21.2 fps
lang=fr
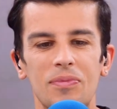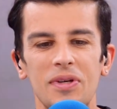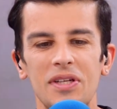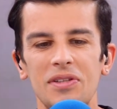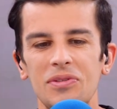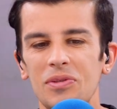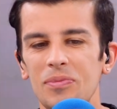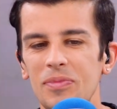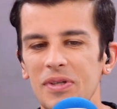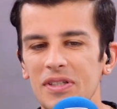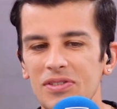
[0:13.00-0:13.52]

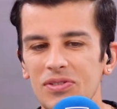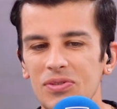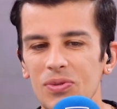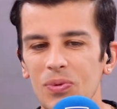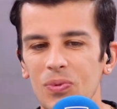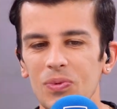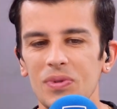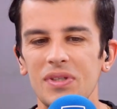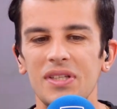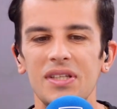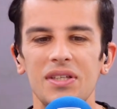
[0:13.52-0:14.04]
Beno
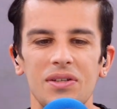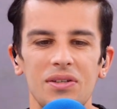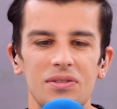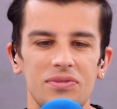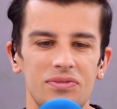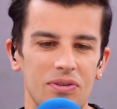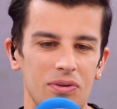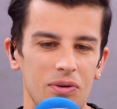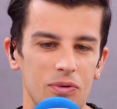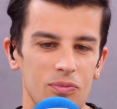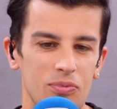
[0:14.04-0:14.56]
Besson qui
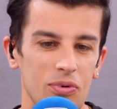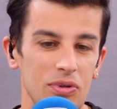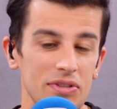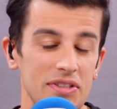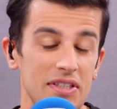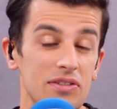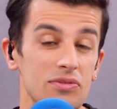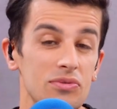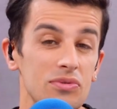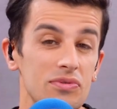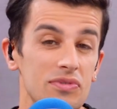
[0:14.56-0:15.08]
offre
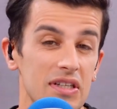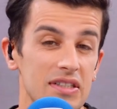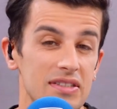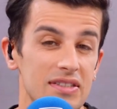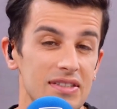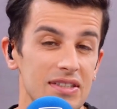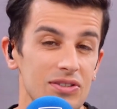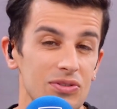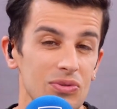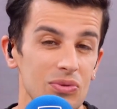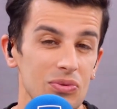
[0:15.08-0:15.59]
pour sa nouvelle
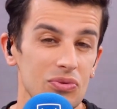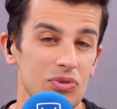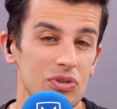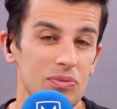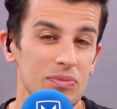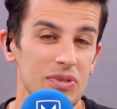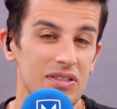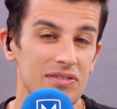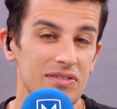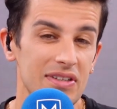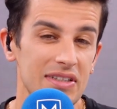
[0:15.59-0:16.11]
saison
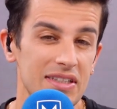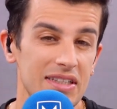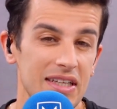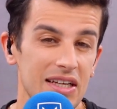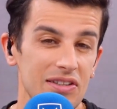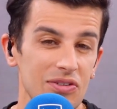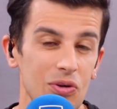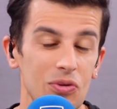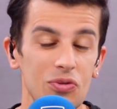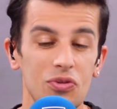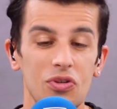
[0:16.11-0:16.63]

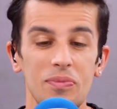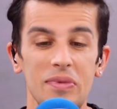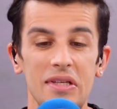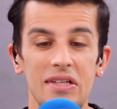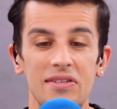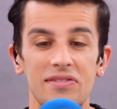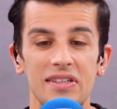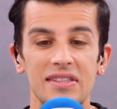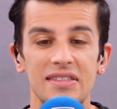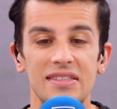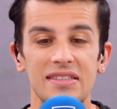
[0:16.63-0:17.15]

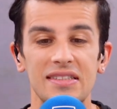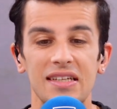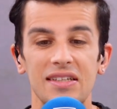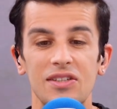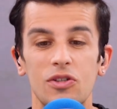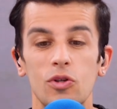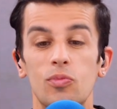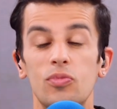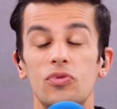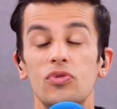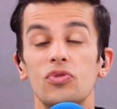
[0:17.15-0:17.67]

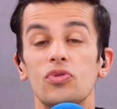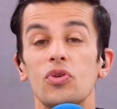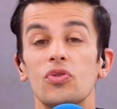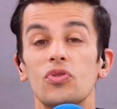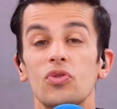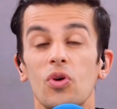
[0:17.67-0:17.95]
2024-2025 plus de